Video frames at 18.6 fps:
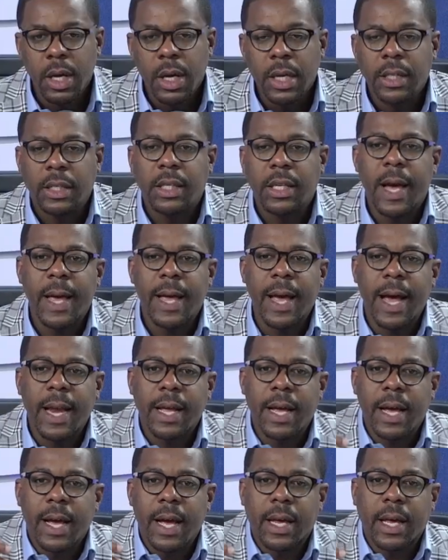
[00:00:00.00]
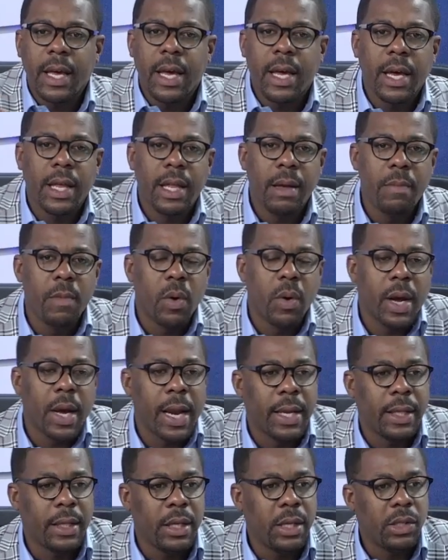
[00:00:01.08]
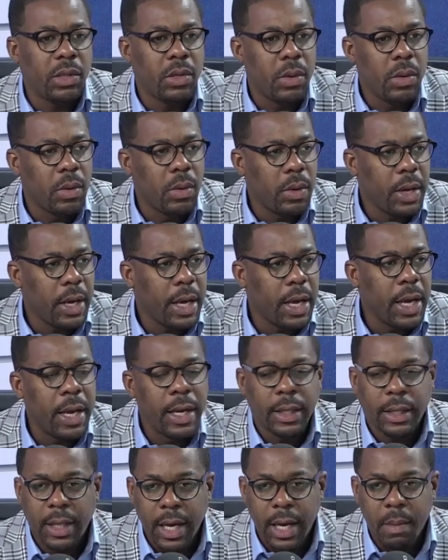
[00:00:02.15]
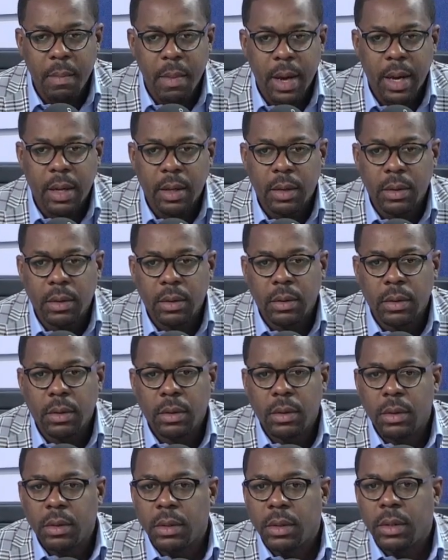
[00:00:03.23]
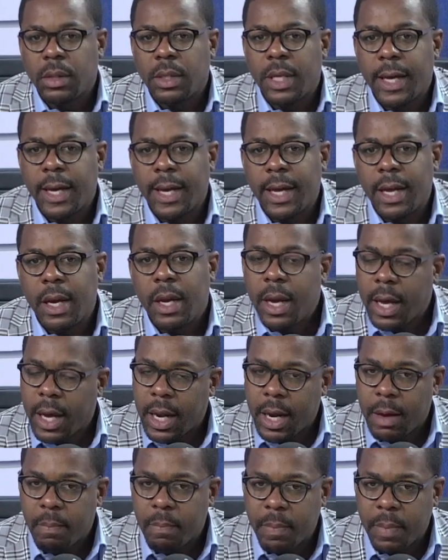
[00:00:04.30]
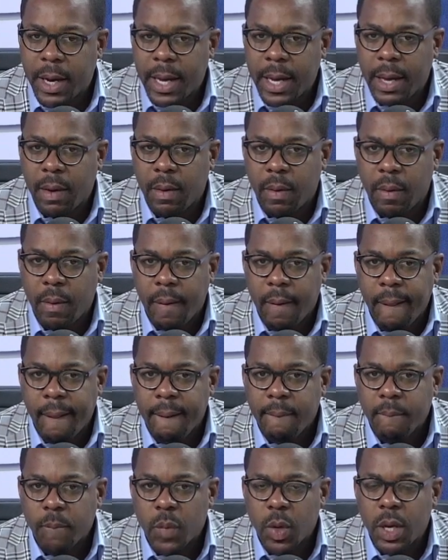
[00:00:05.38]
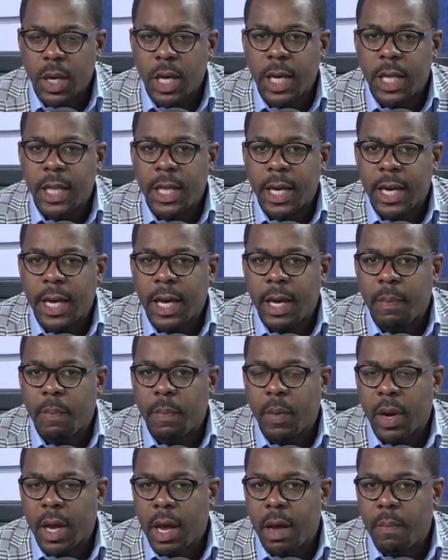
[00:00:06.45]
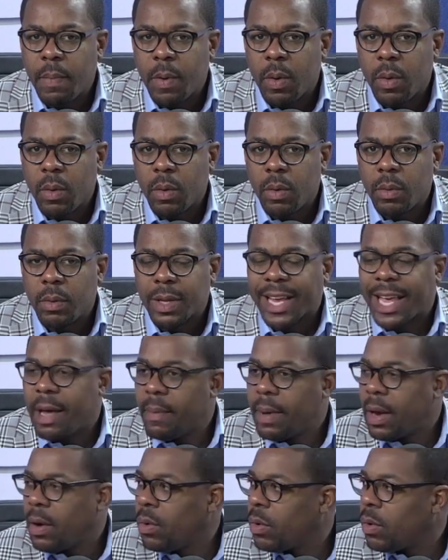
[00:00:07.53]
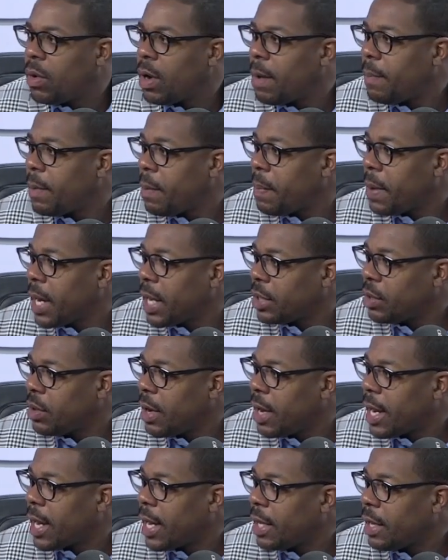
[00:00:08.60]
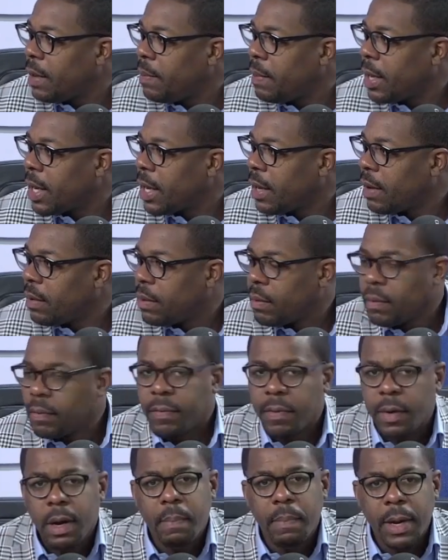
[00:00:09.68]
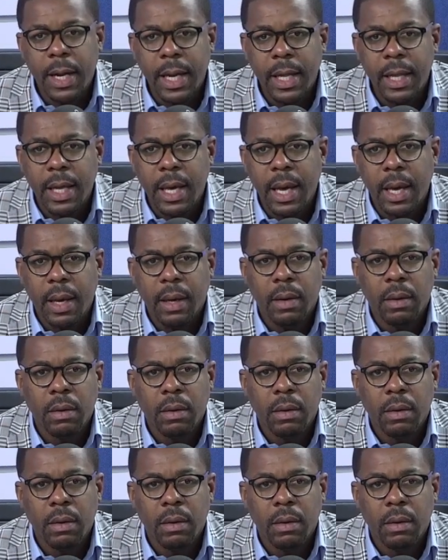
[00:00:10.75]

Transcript: Si hay alguien aquí que democratizó el tema del empleo y de, por ejemplo, que valoró la preparación académica, fue el PLD,